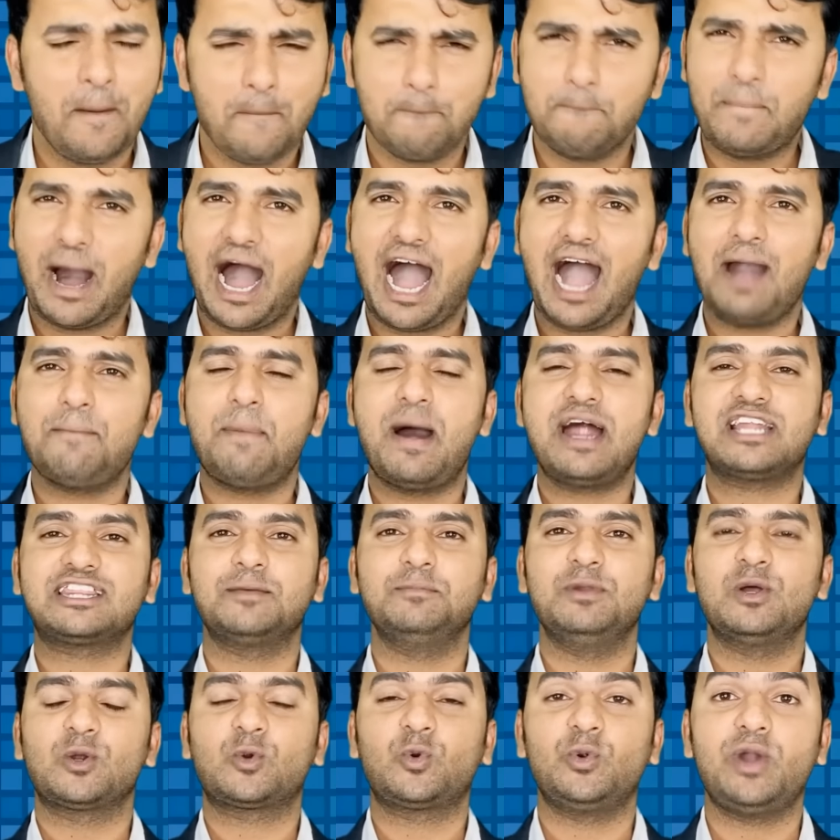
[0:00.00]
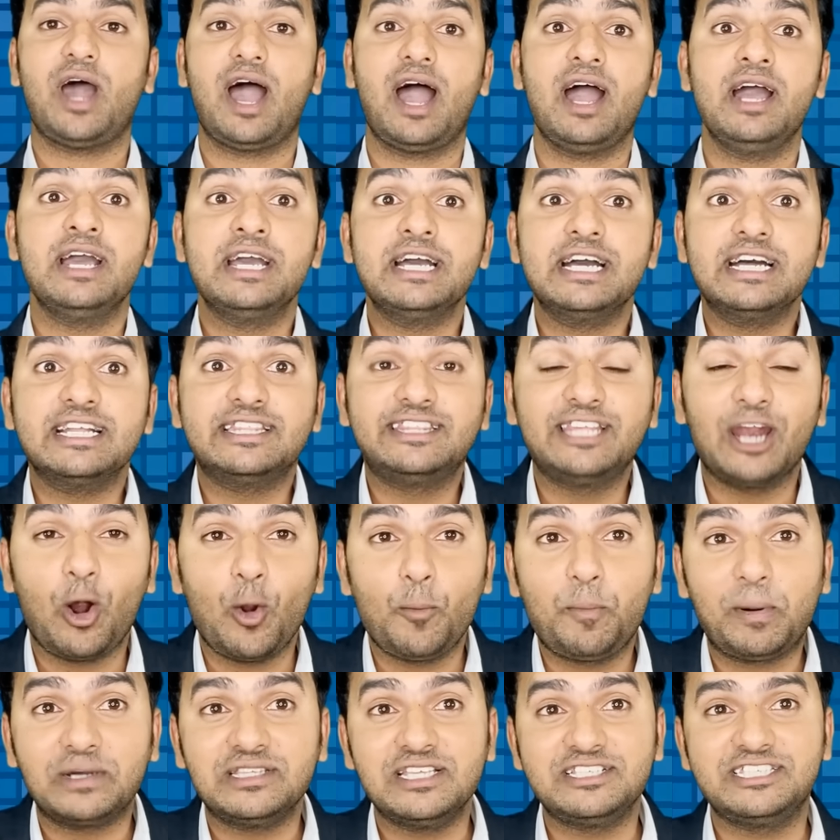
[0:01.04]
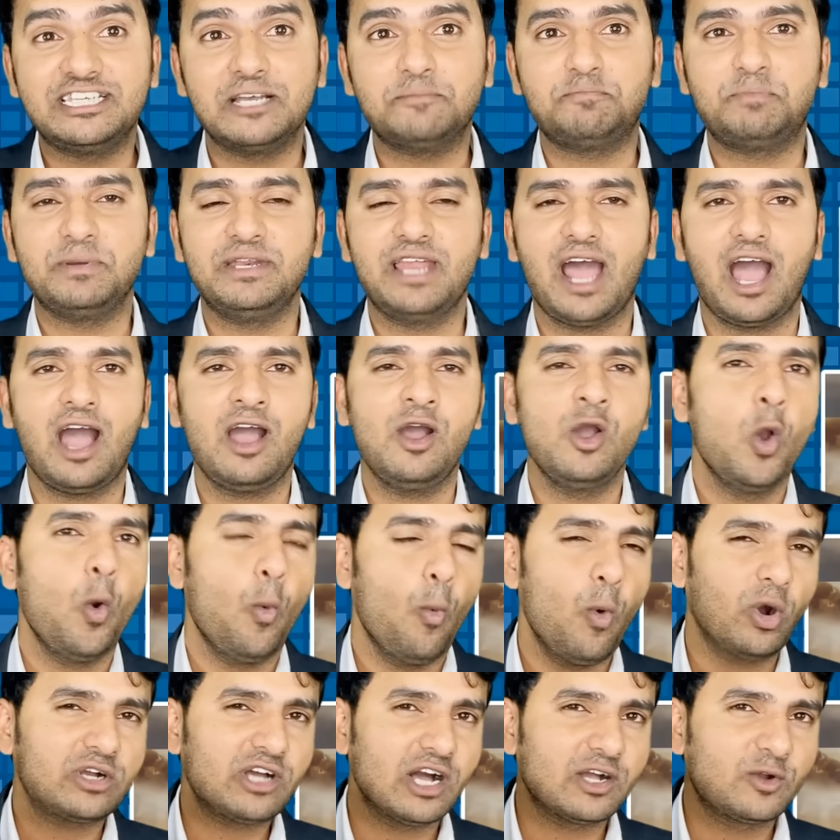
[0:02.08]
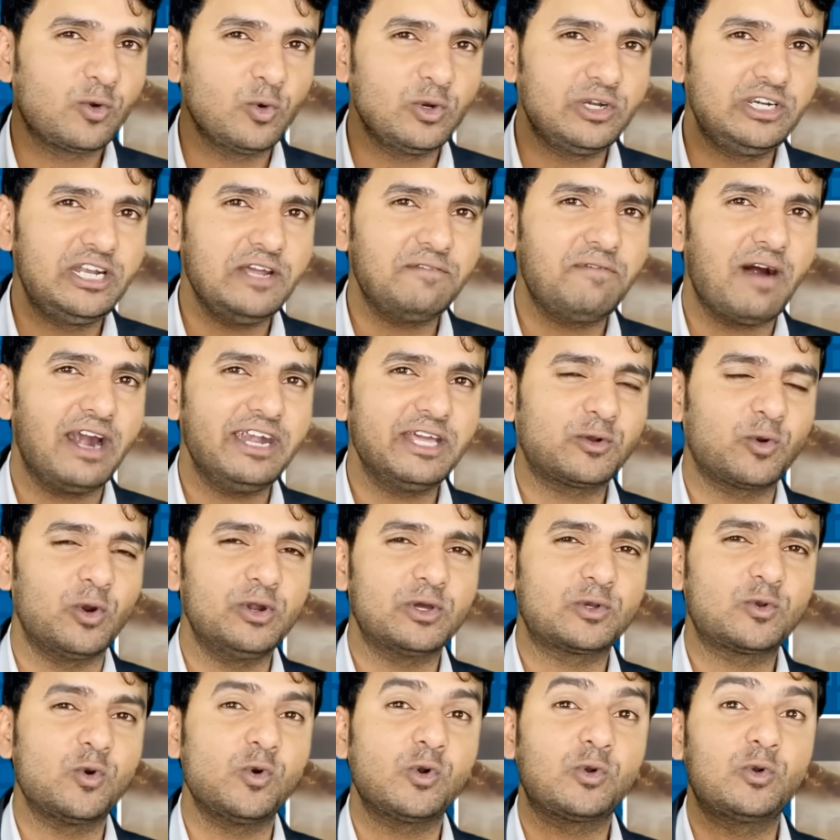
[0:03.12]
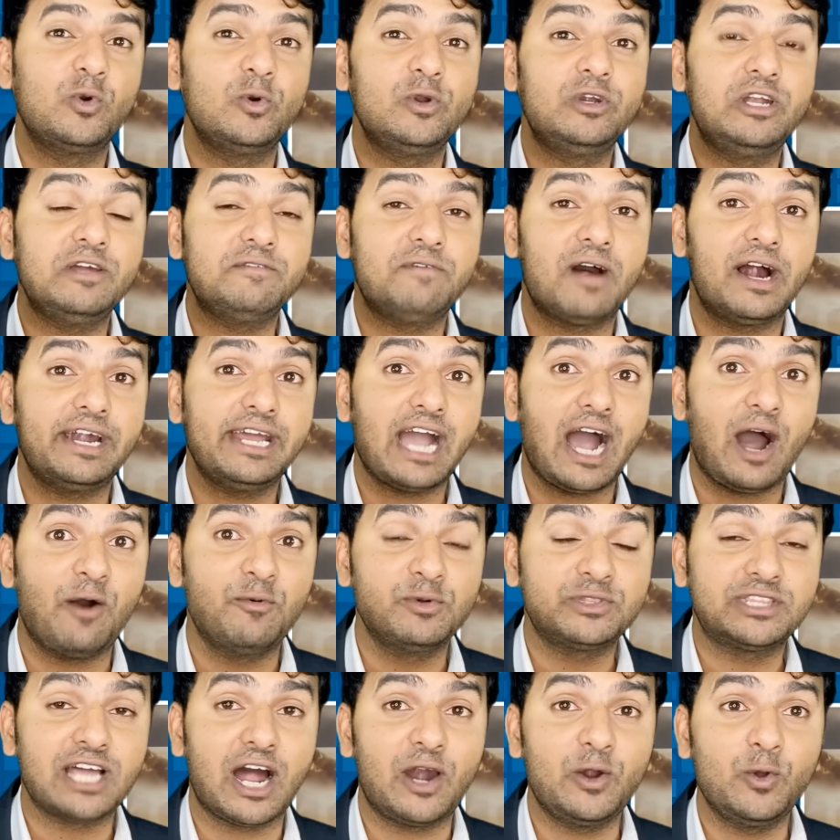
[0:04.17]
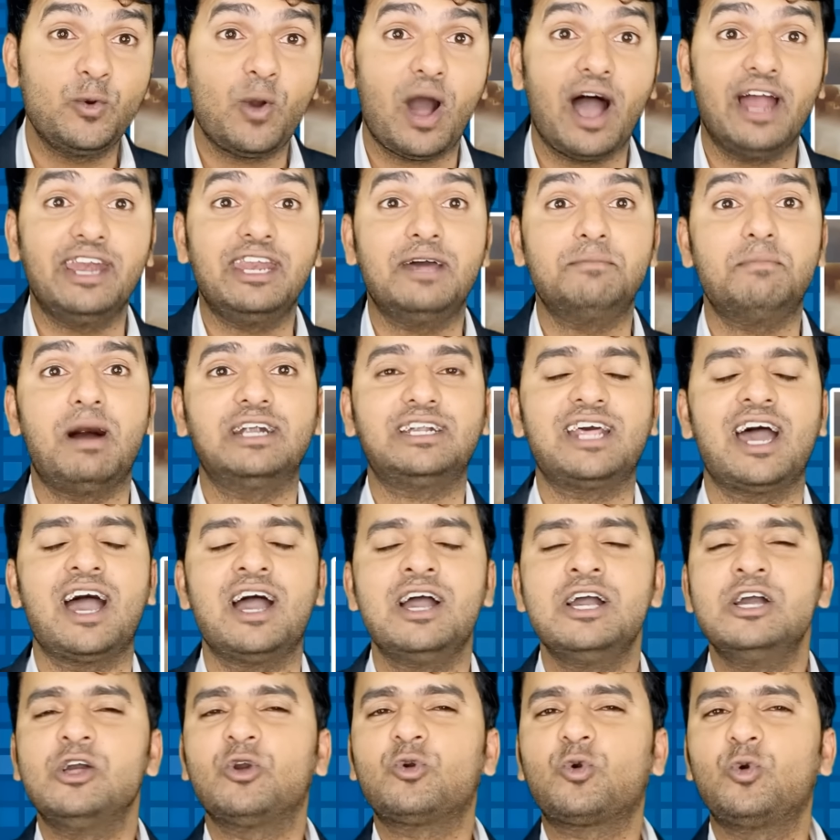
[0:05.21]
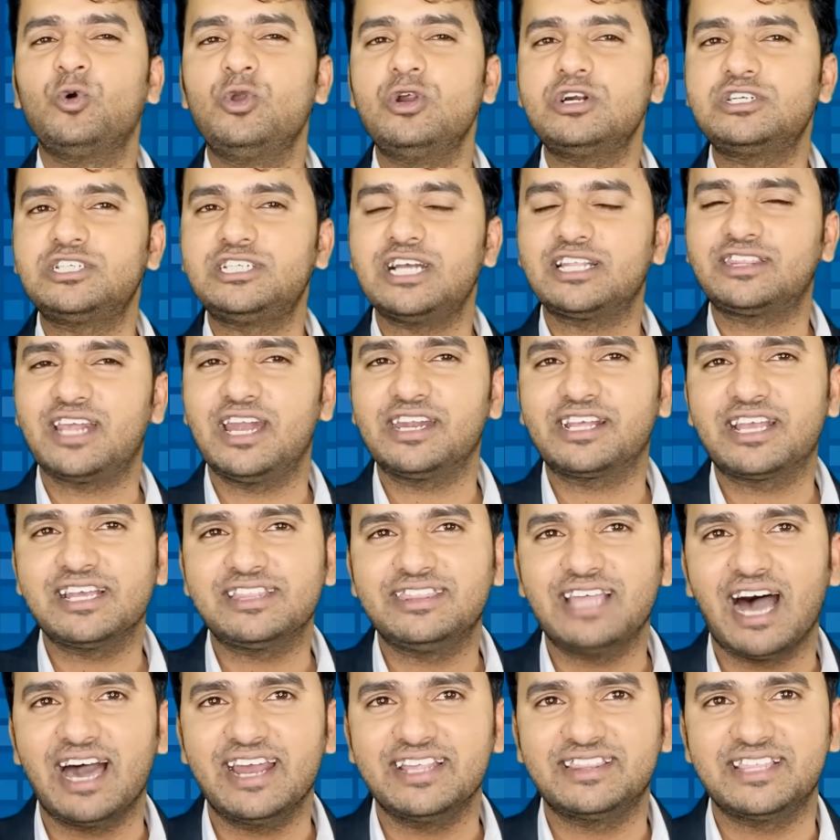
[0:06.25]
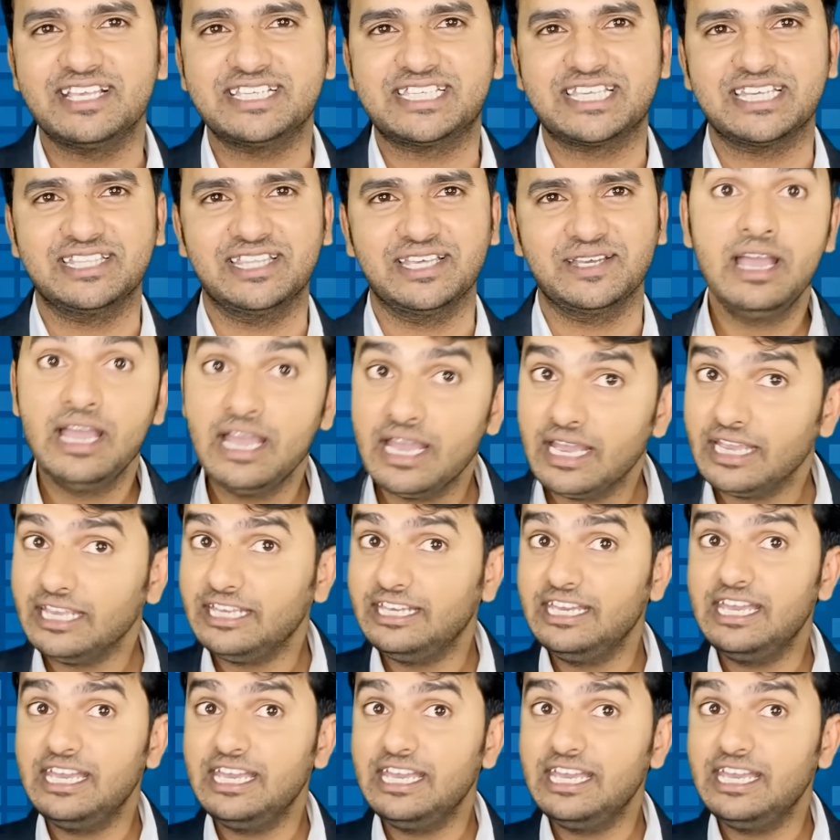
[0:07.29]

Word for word: మహాభారతంలో కూడా ద్రౌపది చెప్పిన ఒక గుడ్డివాడి కొడుకు గుడ్డివాడే అవుతాడు అన్న మాట కురుక్షేత్రానికి దారితీసింది ఈ